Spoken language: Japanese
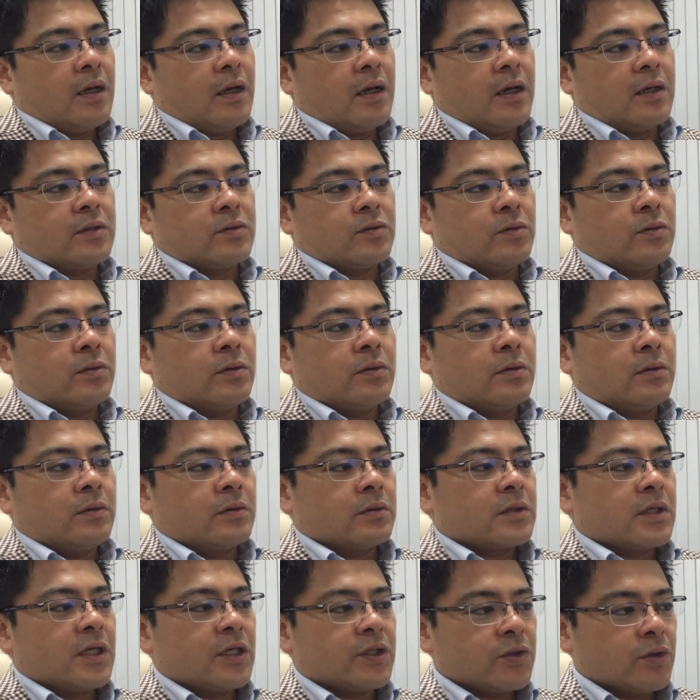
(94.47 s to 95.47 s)
あ
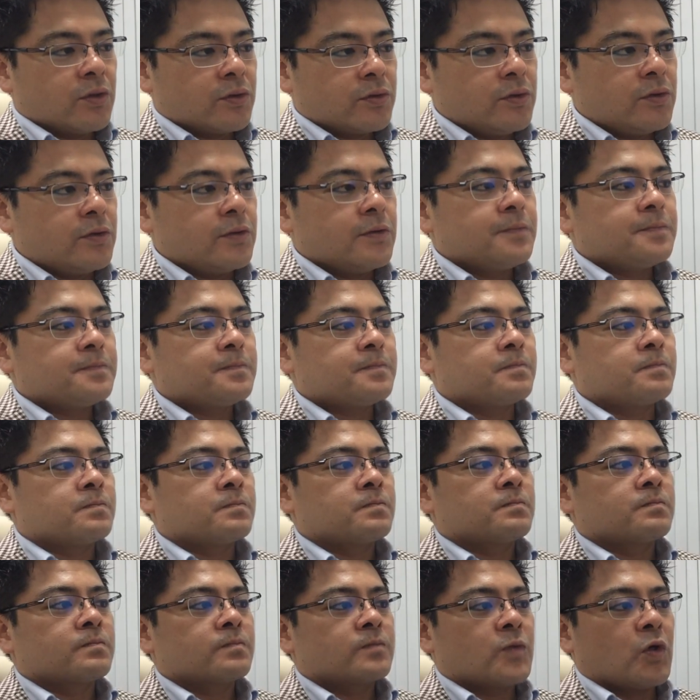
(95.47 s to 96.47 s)
の結局う
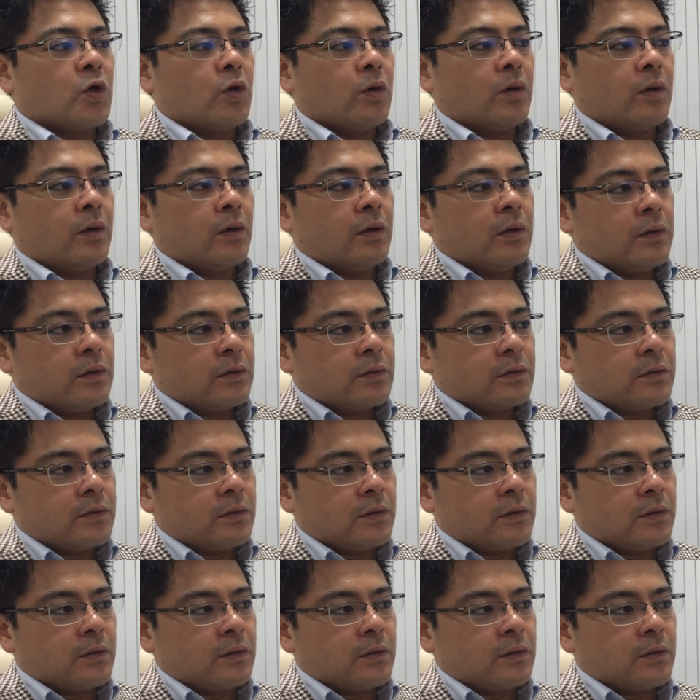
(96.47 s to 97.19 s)
んと